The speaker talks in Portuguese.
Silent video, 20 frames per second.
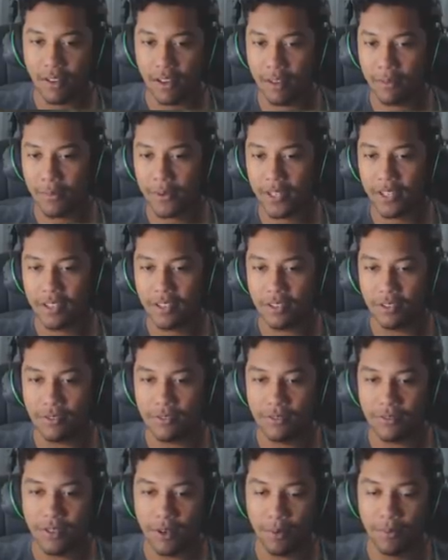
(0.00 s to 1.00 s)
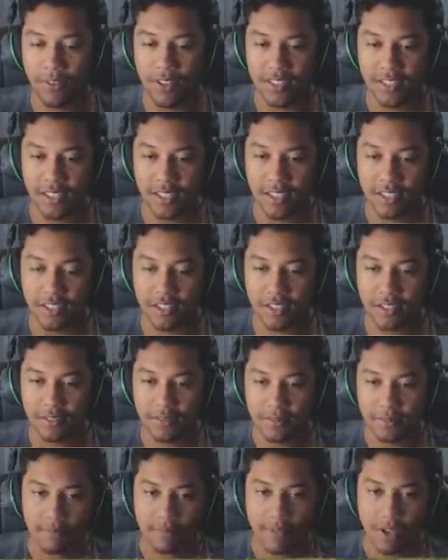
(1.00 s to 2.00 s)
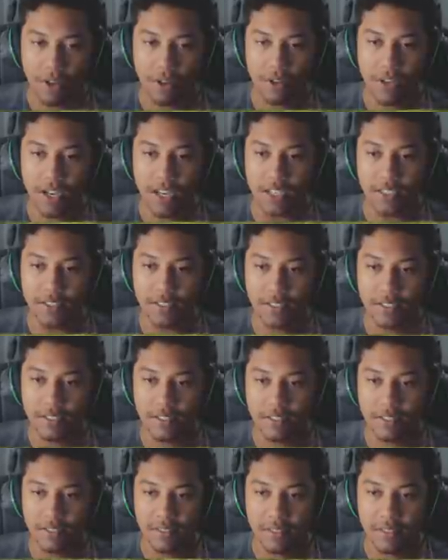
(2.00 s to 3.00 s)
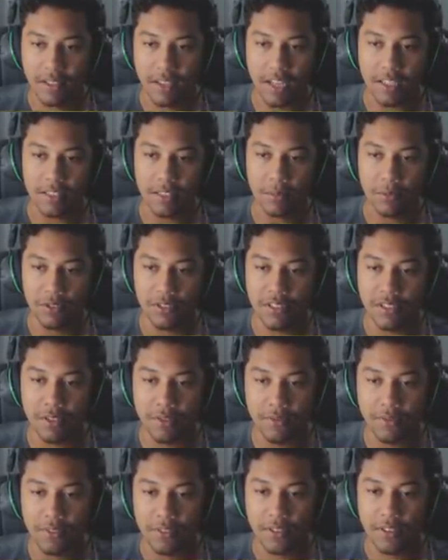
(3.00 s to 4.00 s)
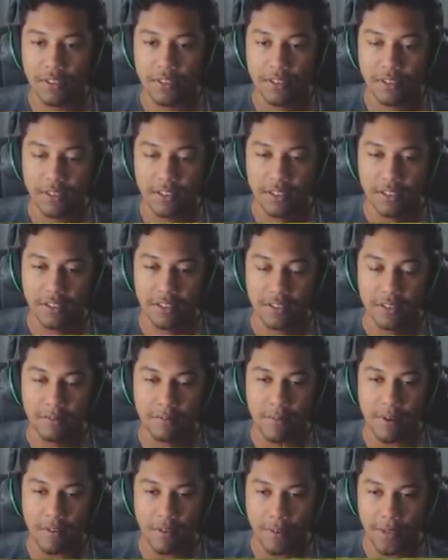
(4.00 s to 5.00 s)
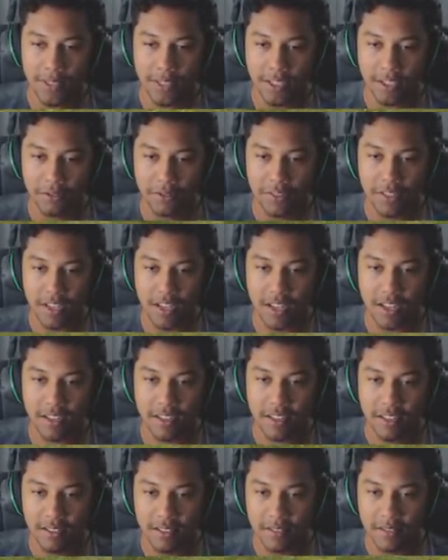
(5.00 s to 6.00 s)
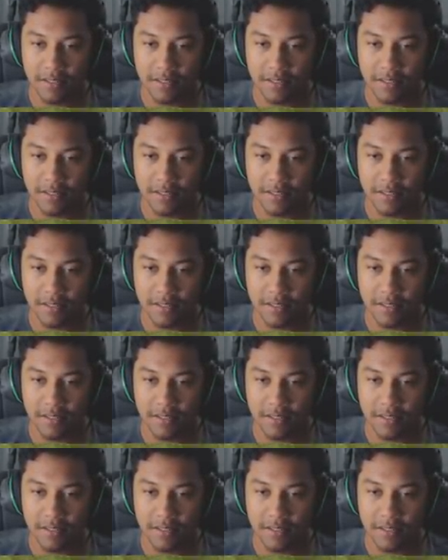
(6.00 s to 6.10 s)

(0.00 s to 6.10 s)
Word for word: vale a pena não. Vamos vazar daqui. Ó o gás. Ah, tamo safe. Mas vamos atrás dos caras, né?